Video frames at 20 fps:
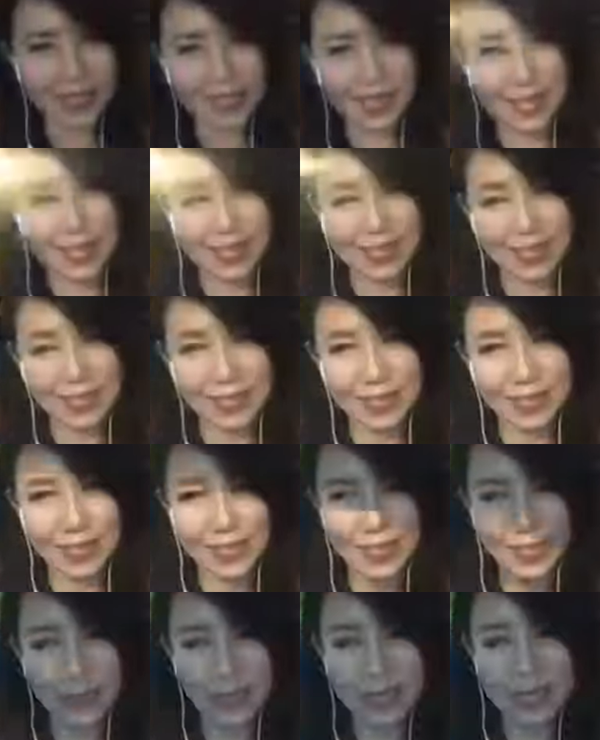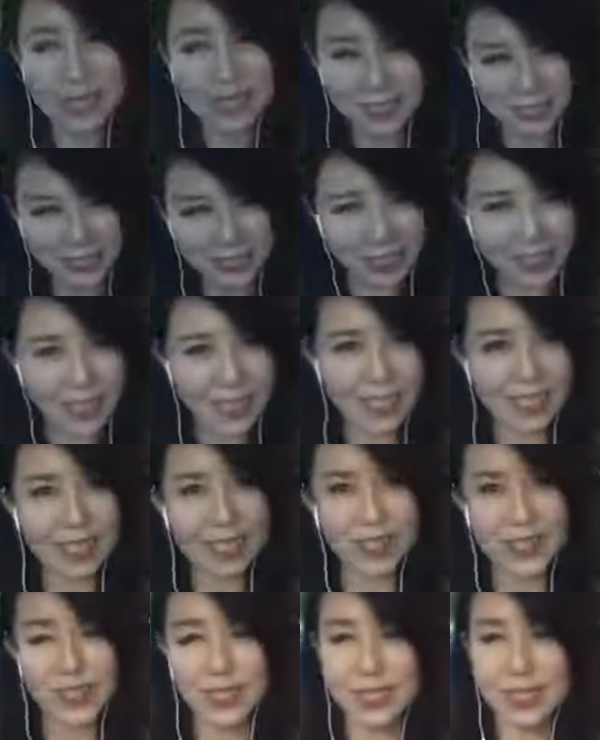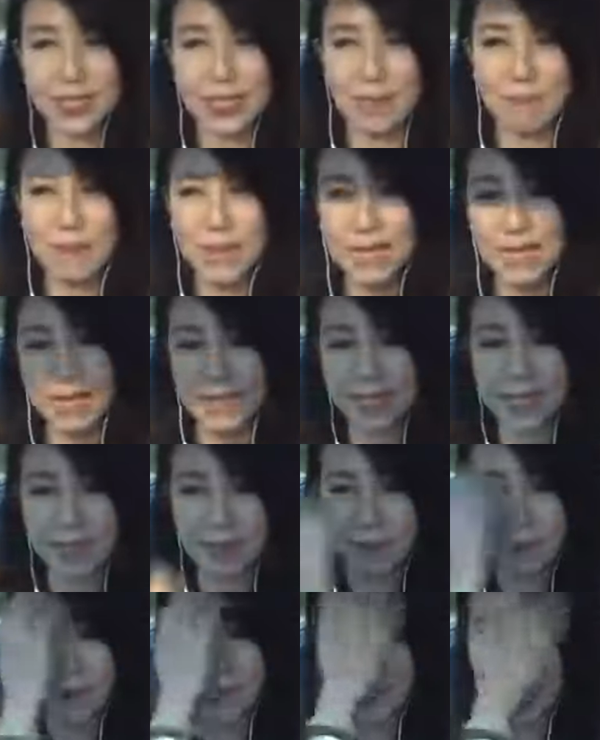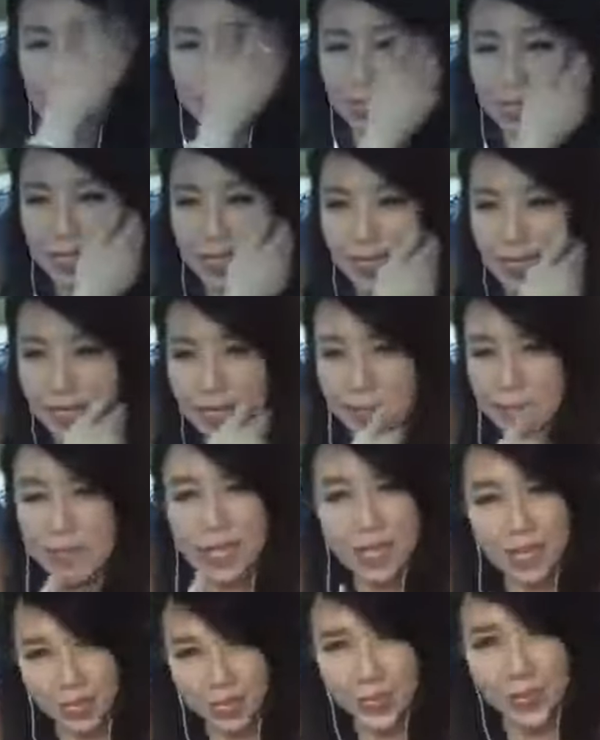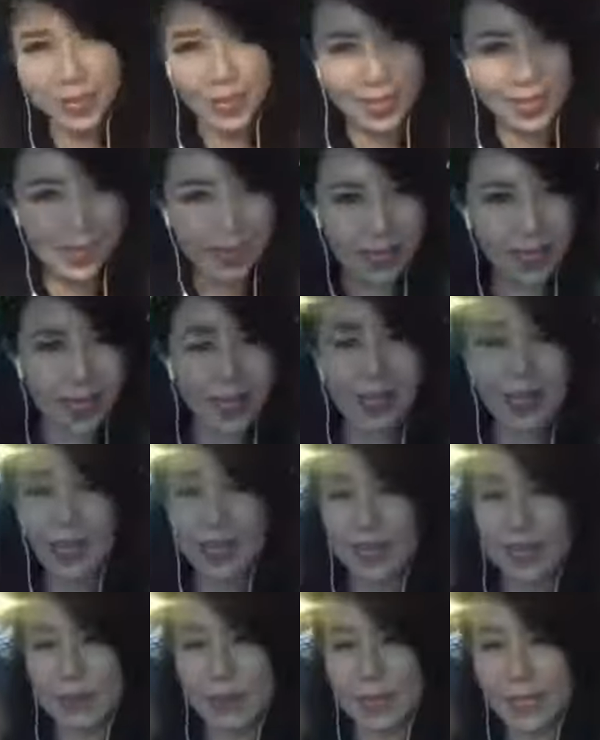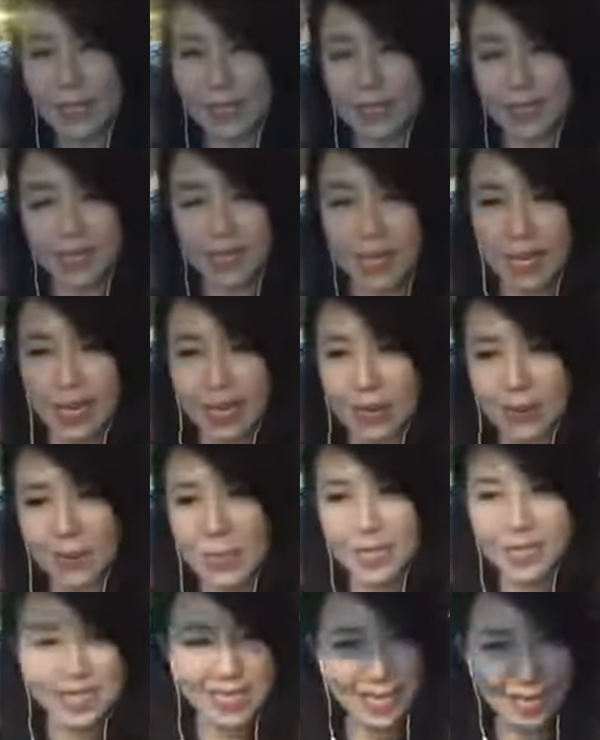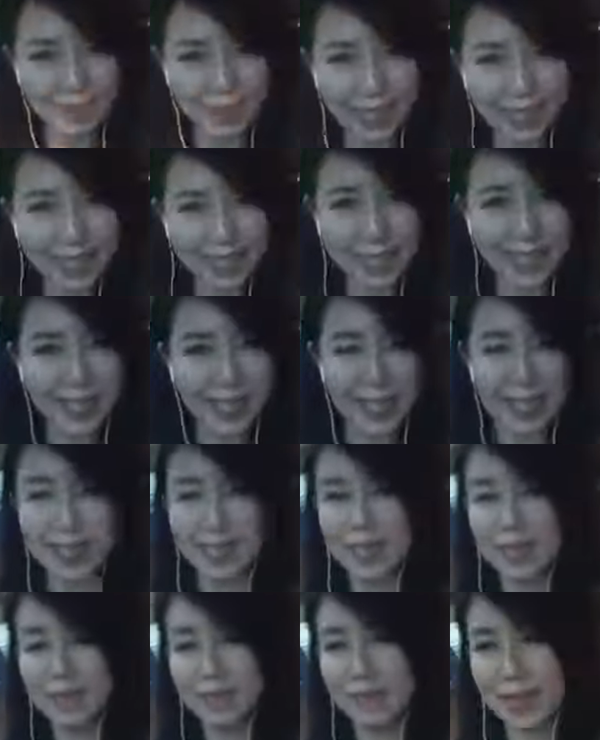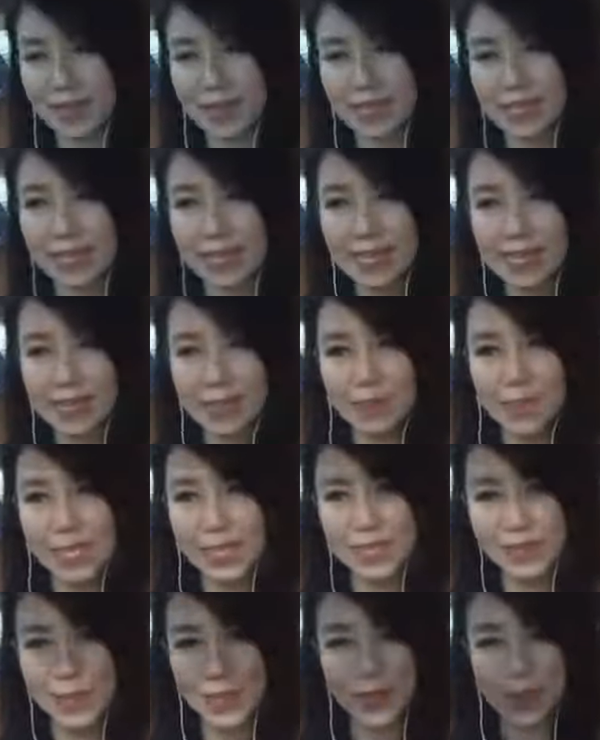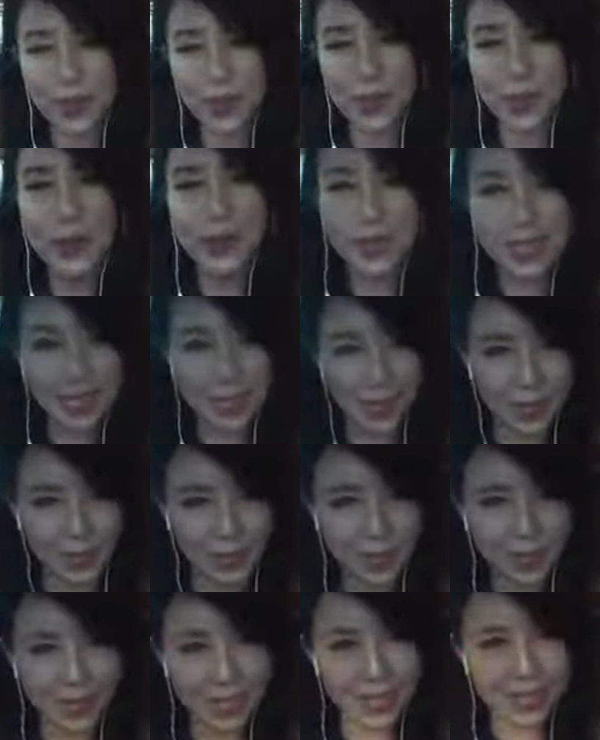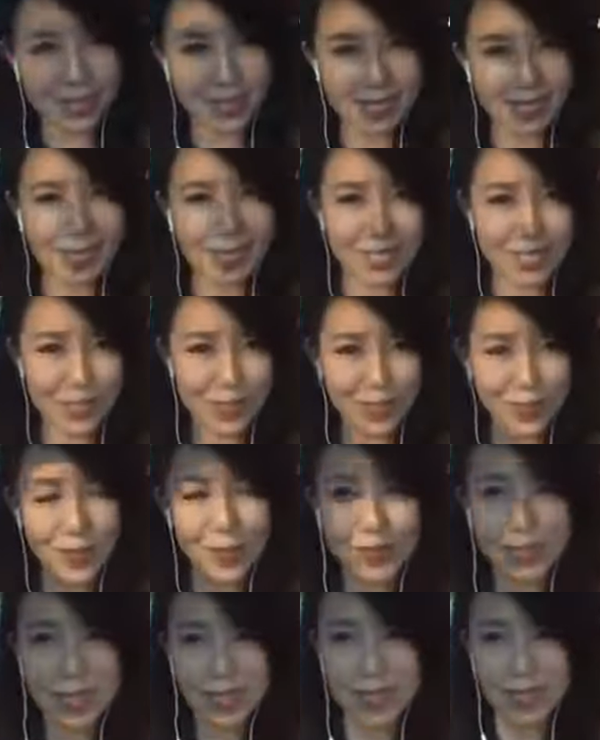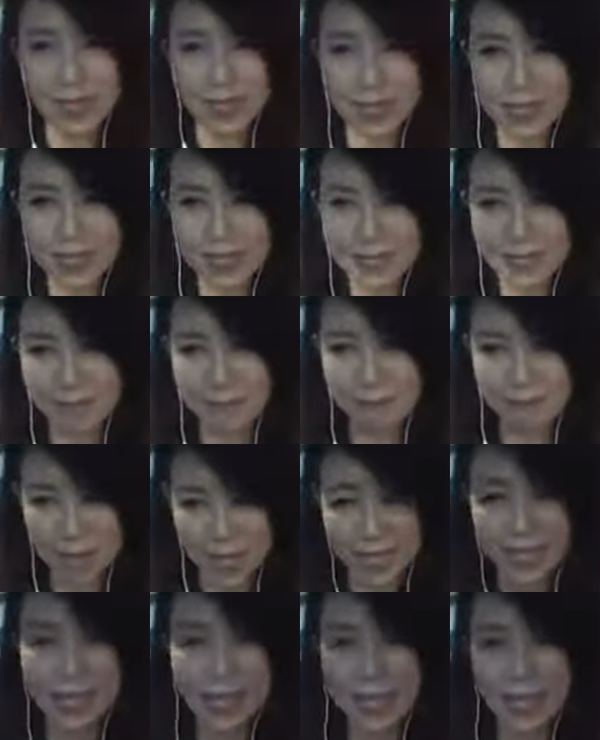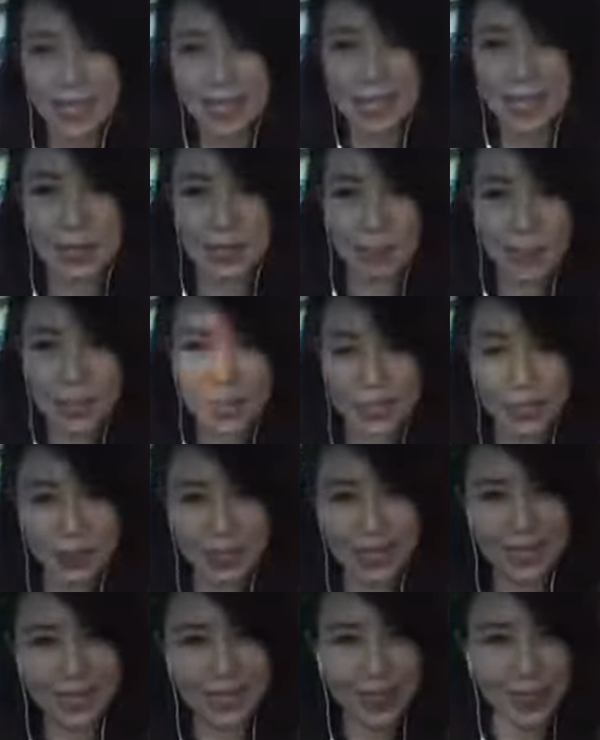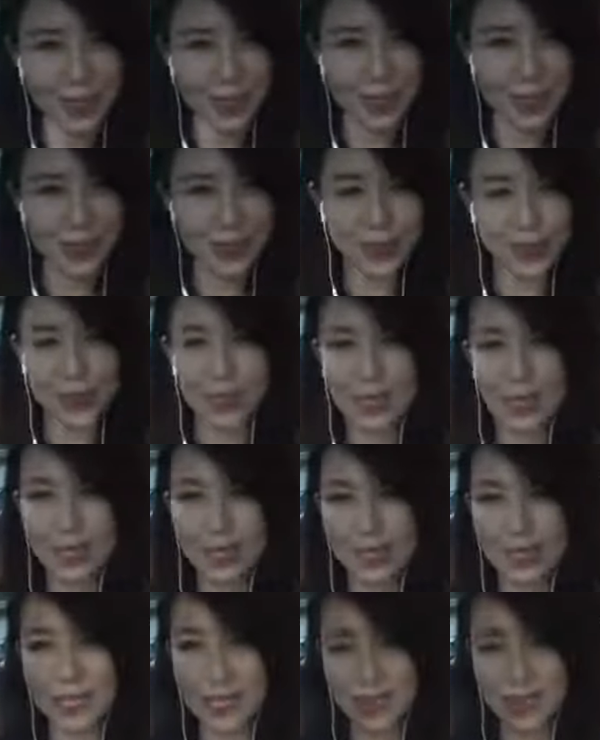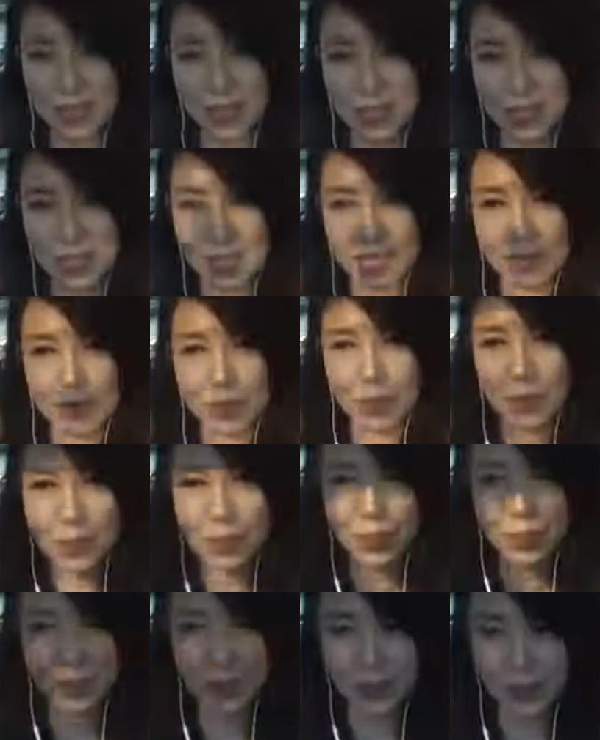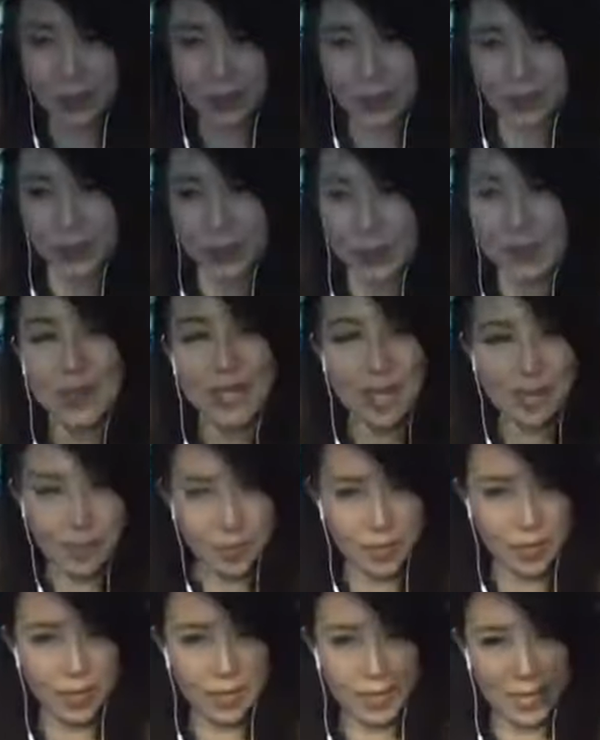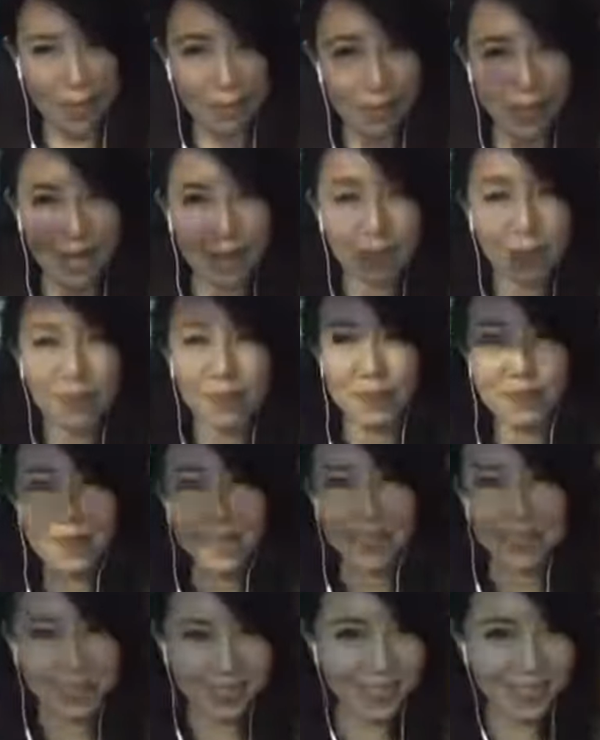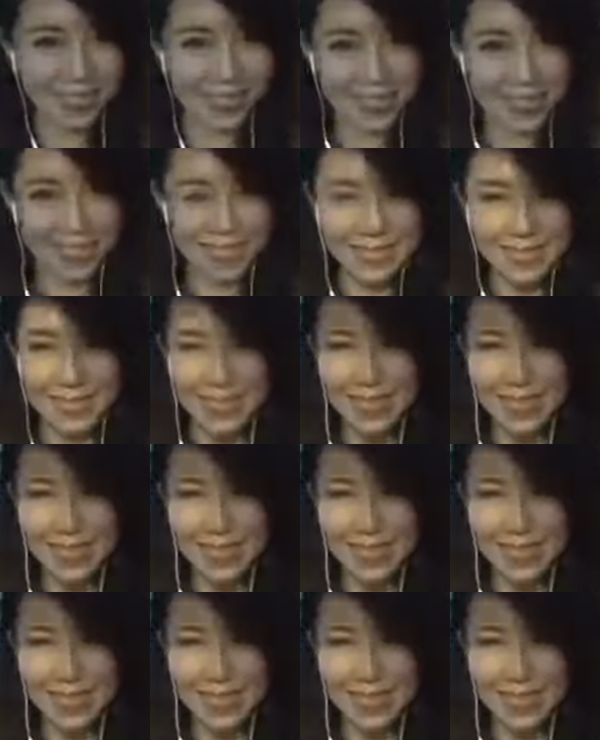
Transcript: 嗯，我的时间其实就是生命来的，因为人的生命很有限哈。我们啊，活着的每一天每一刻，我希望都用在有用的、有用的人的身边。那我不喜欢交出啊一个我觉得我我我不大需要栽培这样子的人。